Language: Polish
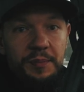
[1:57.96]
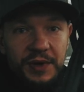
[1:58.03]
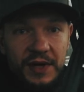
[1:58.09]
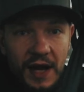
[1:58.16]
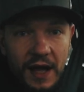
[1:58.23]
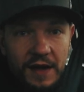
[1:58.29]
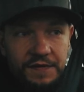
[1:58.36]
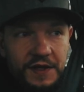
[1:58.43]

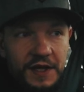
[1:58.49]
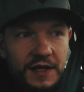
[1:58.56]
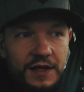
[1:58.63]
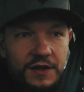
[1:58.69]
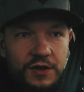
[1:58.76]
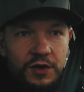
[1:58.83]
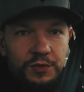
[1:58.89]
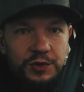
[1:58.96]
prawie
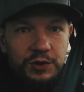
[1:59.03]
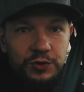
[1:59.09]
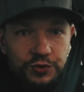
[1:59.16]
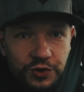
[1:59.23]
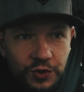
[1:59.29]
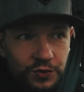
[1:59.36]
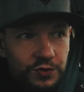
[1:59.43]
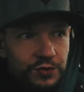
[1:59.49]
robi
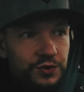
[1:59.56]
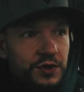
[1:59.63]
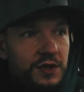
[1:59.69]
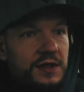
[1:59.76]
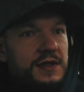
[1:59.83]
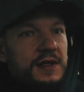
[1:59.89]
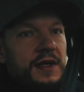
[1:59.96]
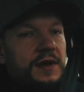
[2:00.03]
dużą
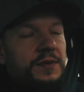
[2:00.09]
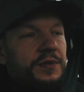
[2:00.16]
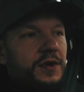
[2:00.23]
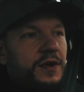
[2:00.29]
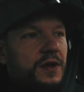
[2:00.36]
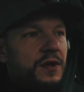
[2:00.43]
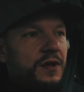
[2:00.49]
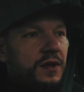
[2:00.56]
różnicę,
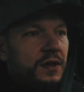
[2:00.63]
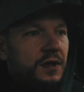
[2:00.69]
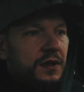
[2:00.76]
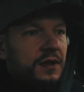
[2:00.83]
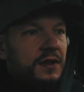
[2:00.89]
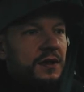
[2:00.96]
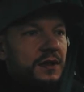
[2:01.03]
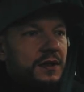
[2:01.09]
bo
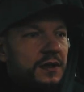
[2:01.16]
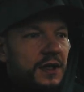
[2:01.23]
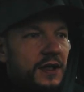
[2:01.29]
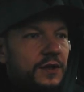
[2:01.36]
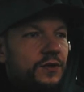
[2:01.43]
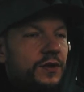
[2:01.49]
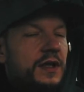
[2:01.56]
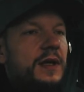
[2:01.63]
e,
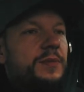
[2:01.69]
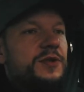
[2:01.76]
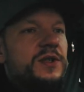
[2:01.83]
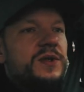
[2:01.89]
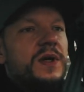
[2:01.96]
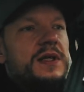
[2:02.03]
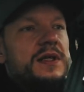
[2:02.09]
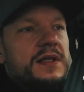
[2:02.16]
niektóre na
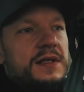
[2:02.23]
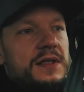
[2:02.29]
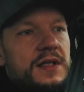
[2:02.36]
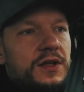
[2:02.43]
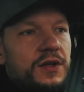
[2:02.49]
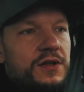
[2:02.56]
przykład z tych